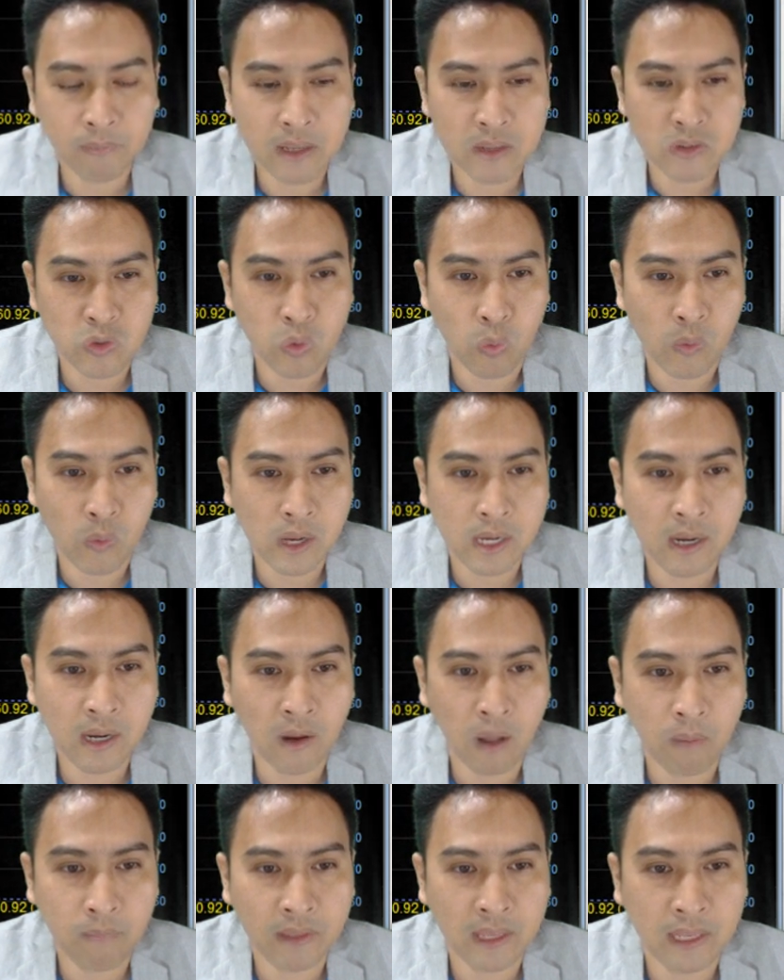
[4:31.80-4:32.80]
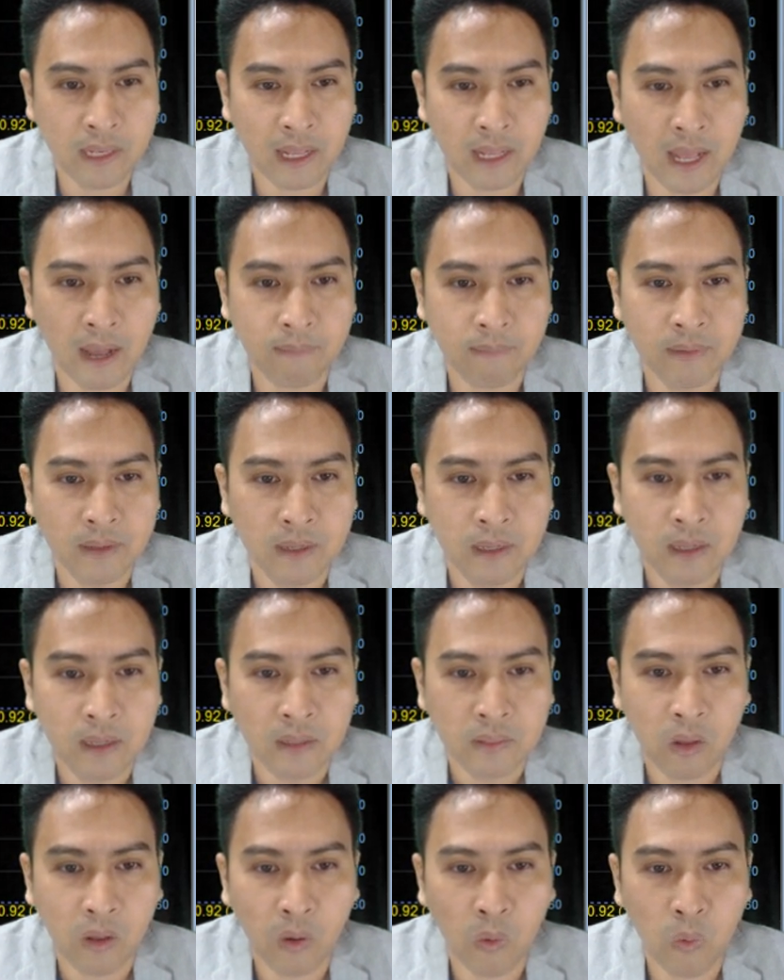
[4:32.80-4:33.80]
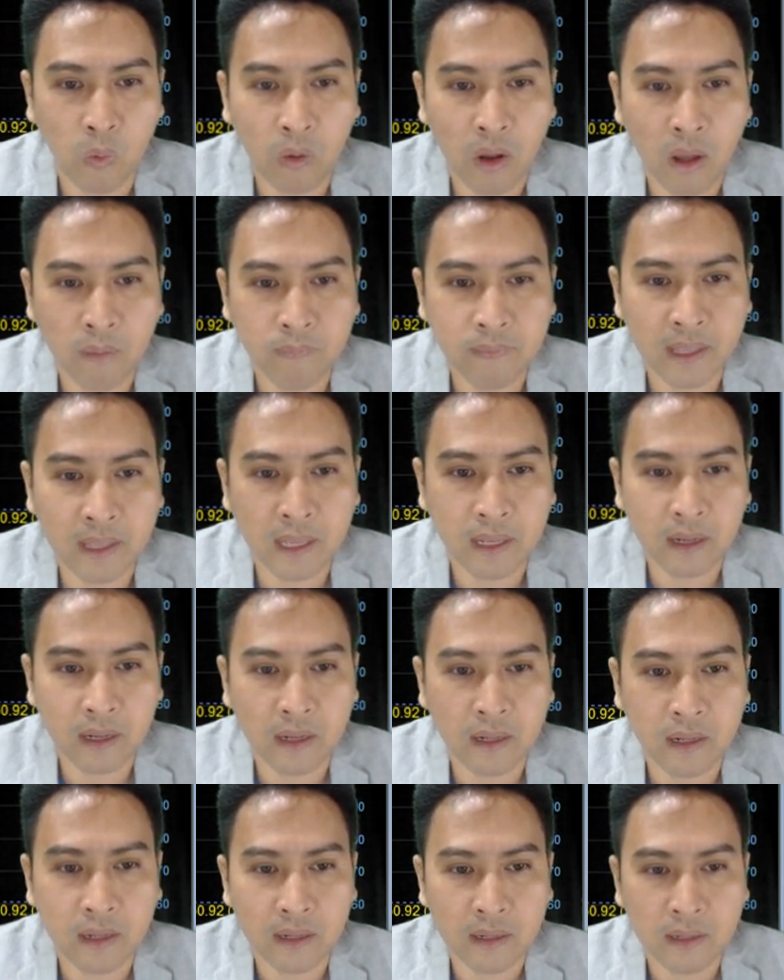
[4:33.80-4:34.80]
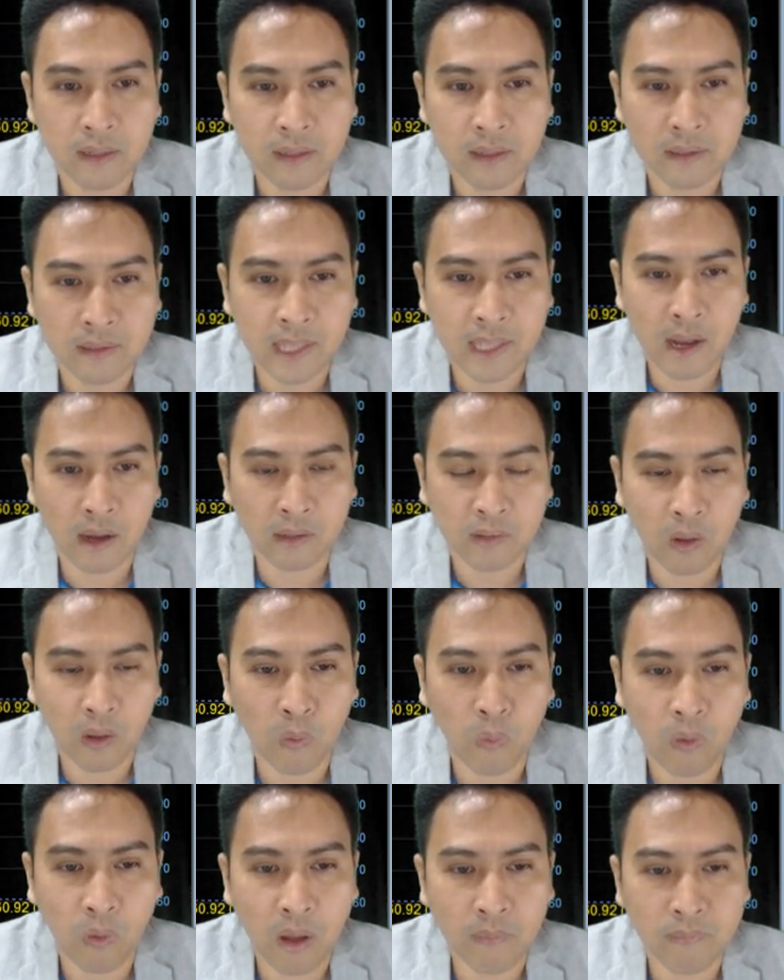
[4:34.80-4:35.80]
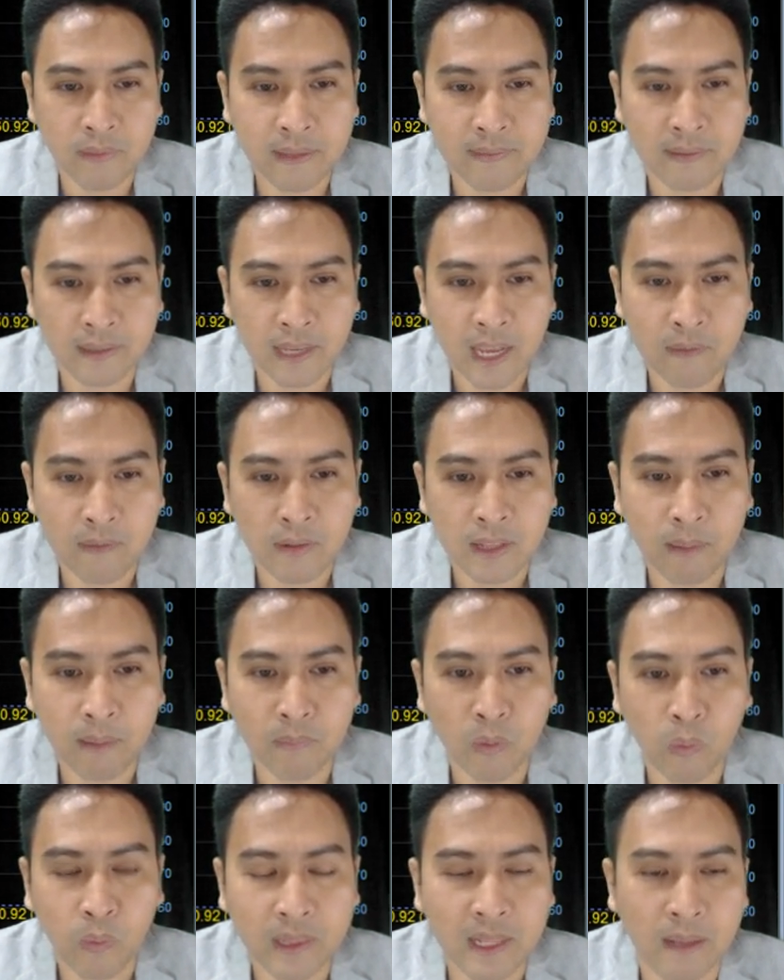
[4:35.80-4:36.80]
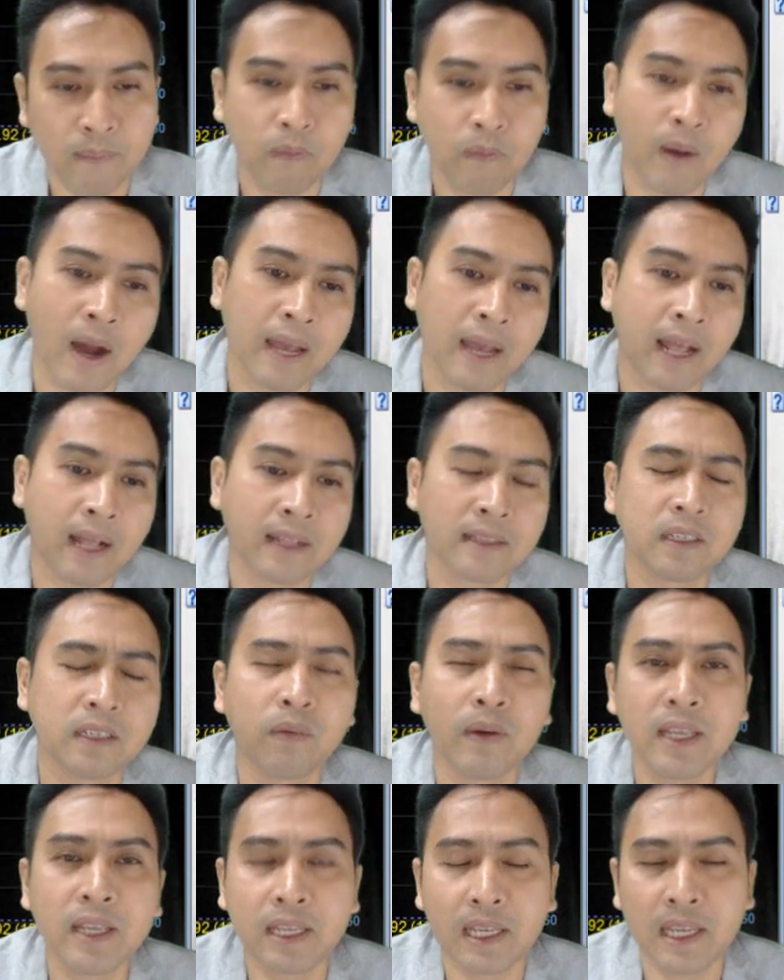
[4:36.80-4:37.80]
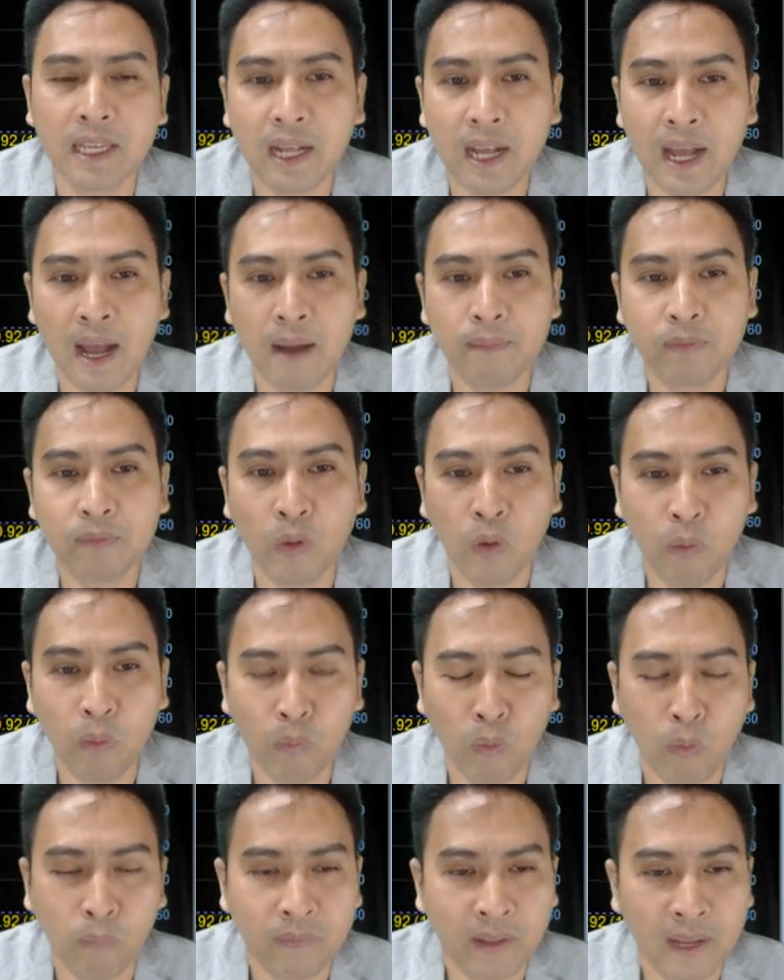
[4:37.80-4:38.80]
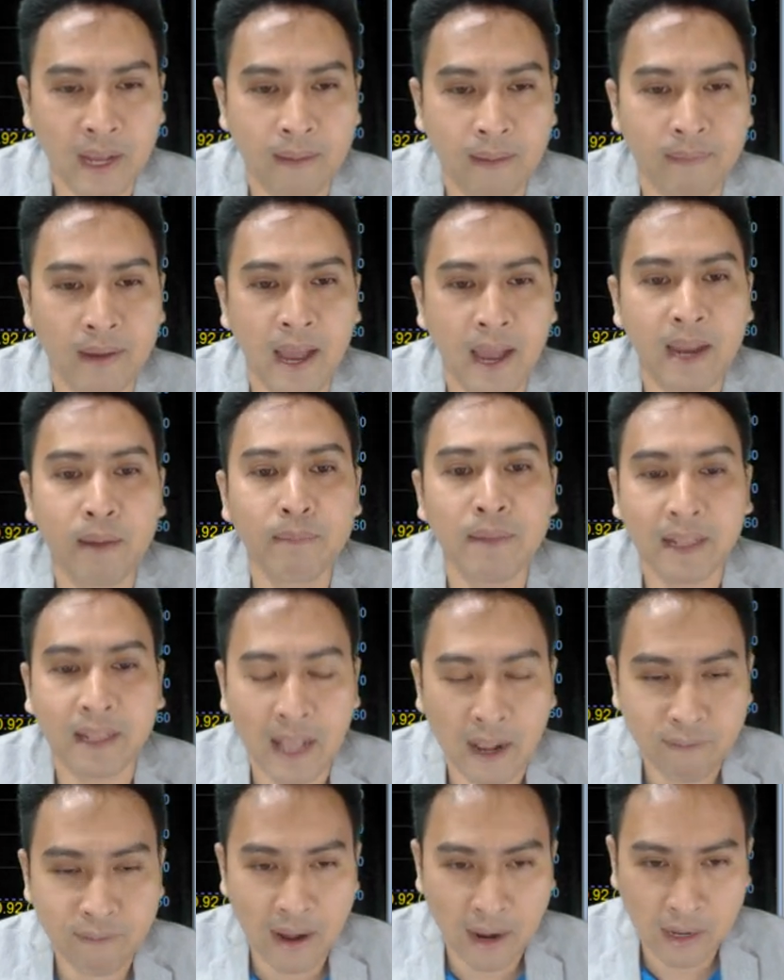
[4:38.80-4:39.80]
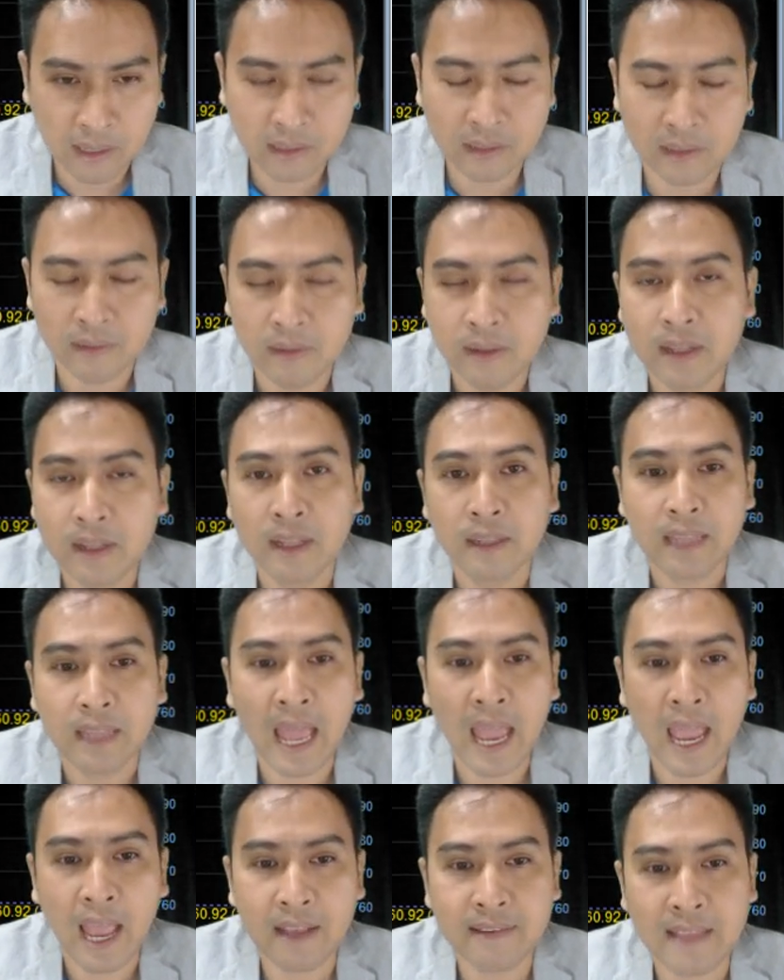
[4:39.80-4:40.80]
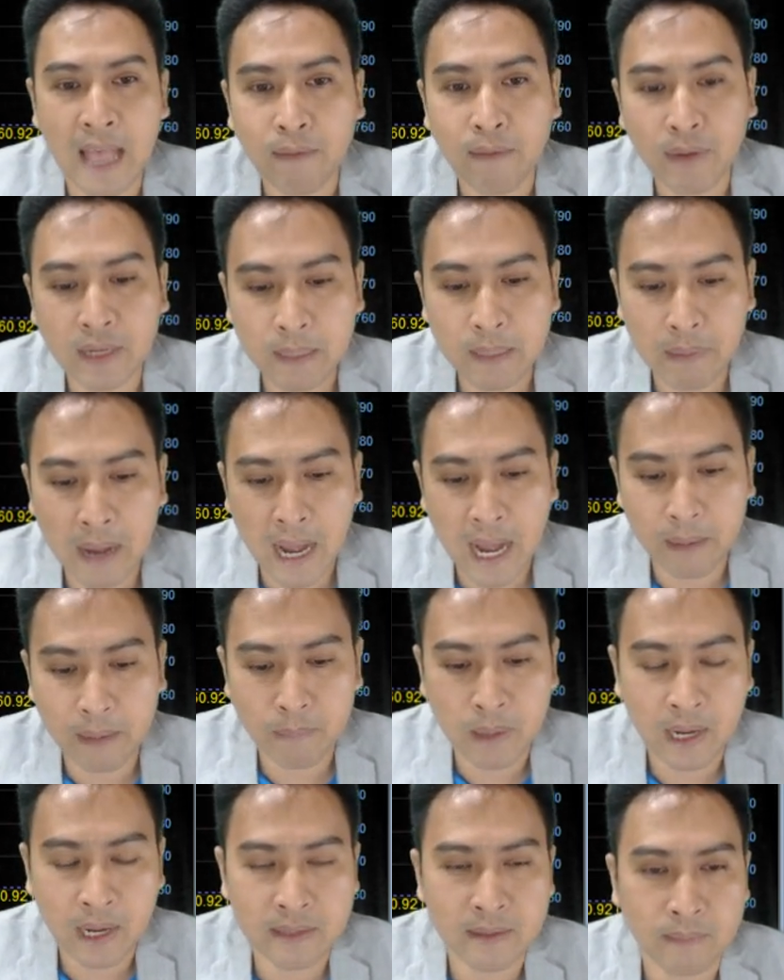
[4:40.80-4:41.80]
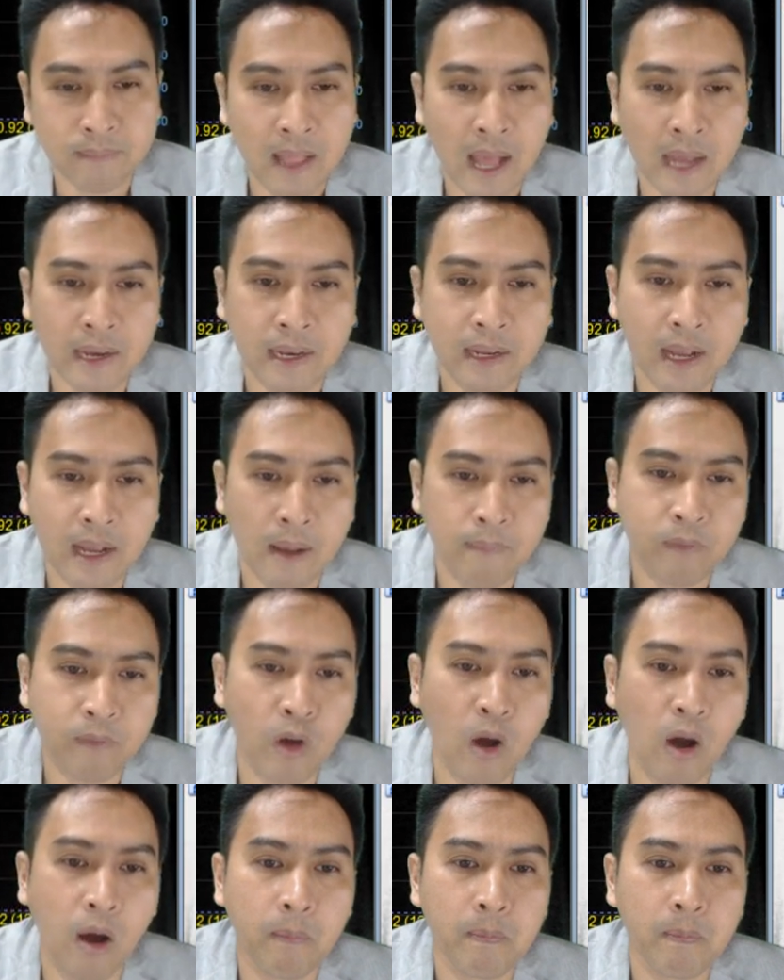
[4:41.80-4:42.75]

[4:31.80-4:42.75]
สูงกว่าขึ้นรอบนี้นะครับตอนลงรอบนี้เตี้ยกว่าตอนลงรอบนี้สังเกตว่าทำโลได้ต่ำกว่านะถือว่าอย่างนี้นะครับโดยรวมๆนะครับให้น้ำหนักทางฝั่งขึ้นแต่3วันที่ผ่านมาในสัปดาห์นี้ครับก็